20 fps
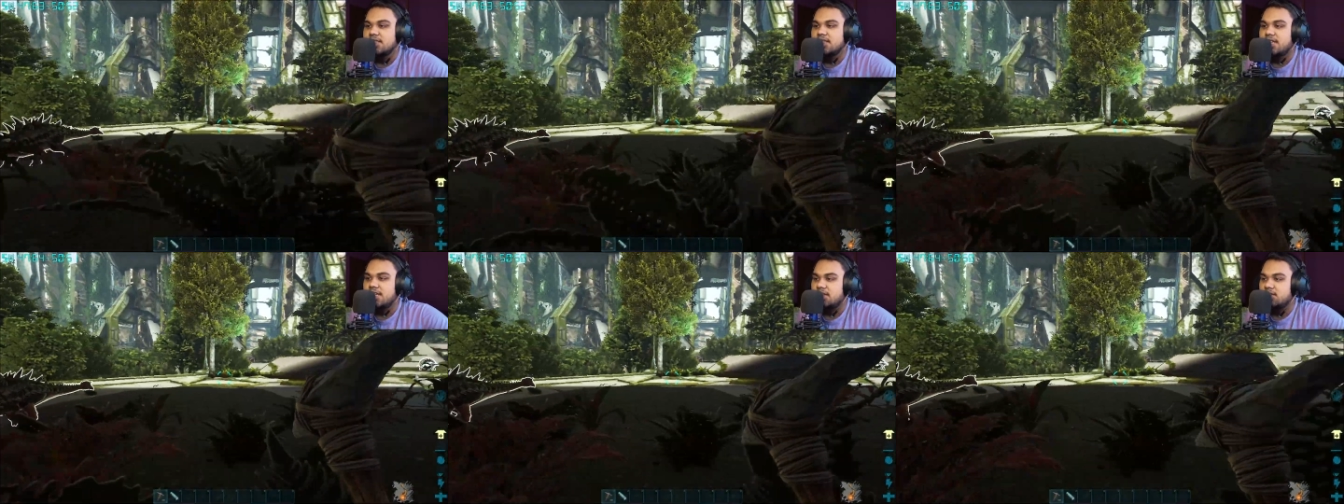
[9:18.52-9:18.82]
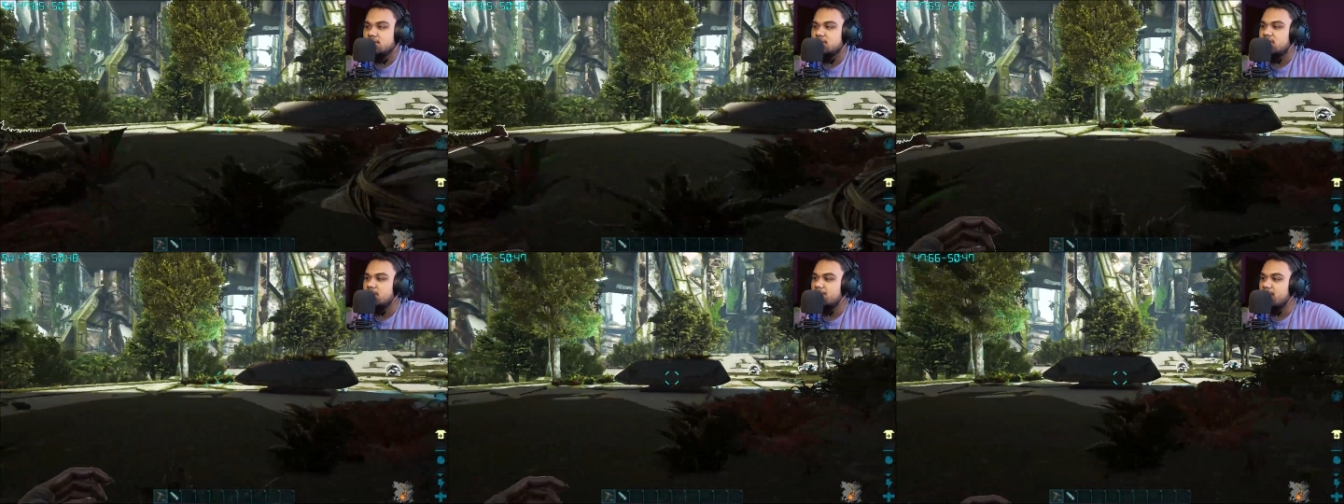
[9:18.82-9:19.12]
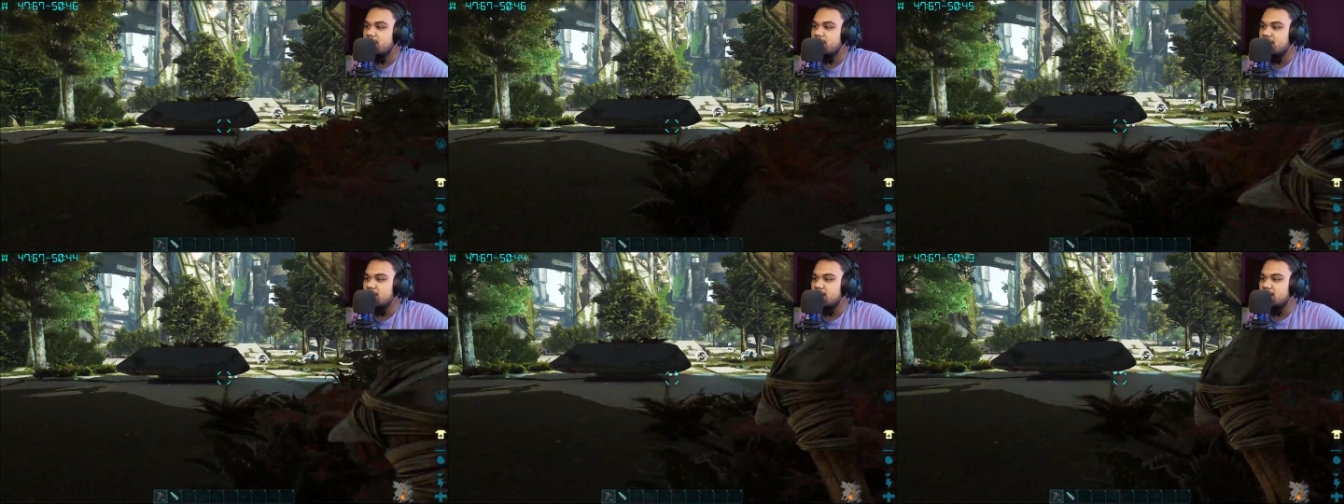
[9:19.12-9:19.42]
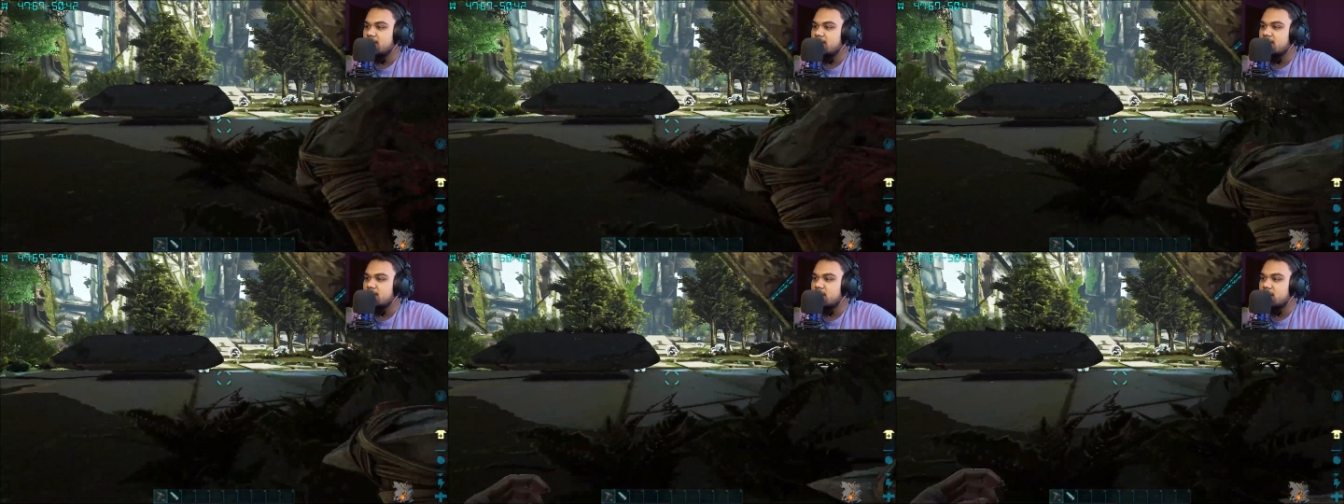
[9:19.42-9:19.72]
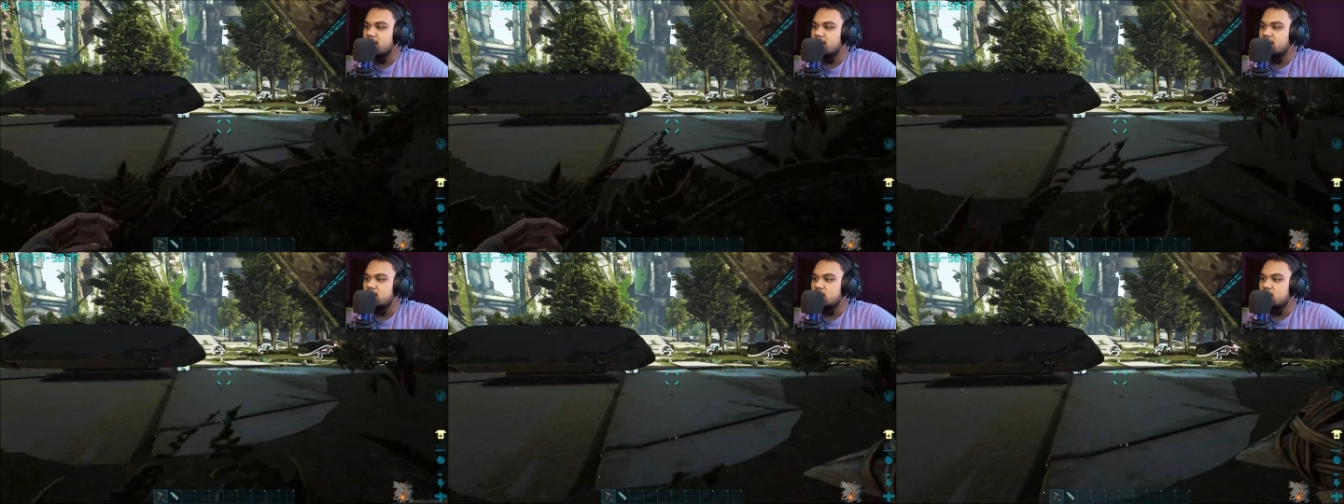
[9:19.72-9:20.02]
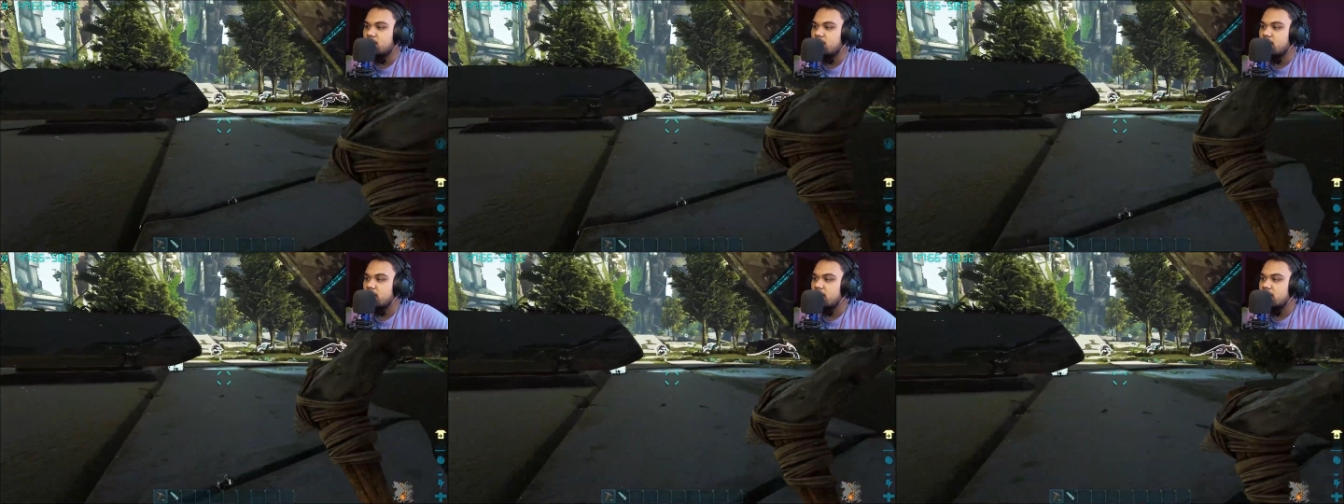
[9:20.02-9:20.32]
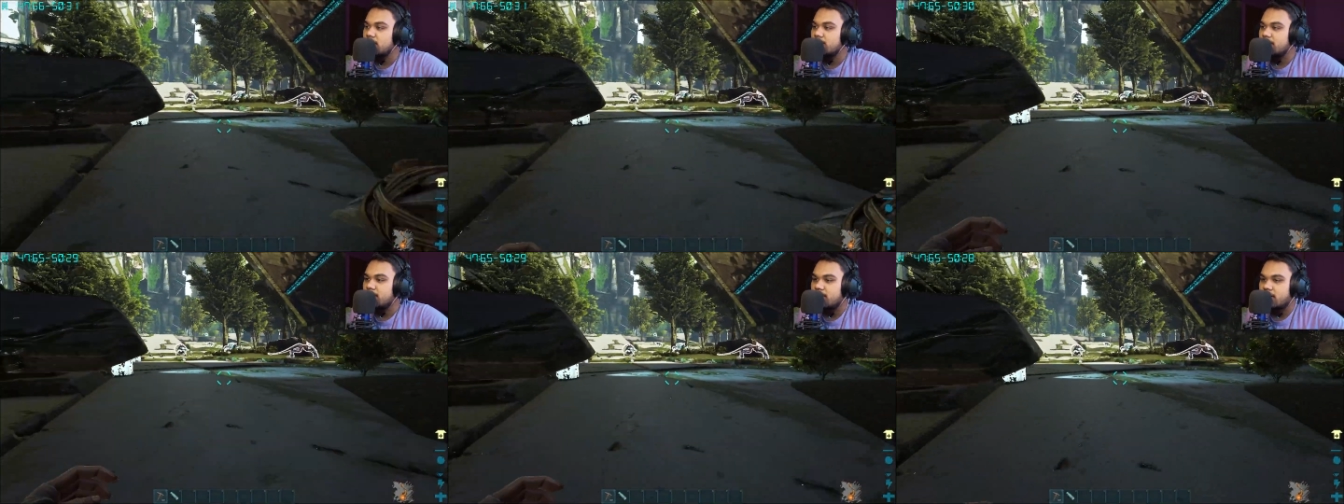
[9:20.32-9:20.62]
नहीं उससे पहले किसी घर तो
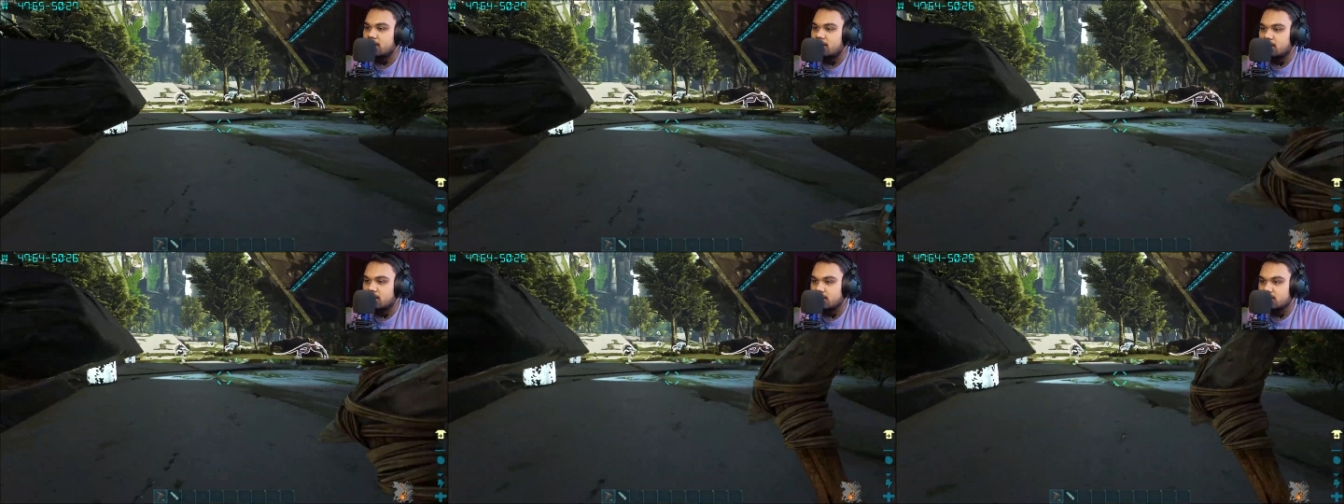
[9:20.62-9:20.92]
बनाना पड़ेगा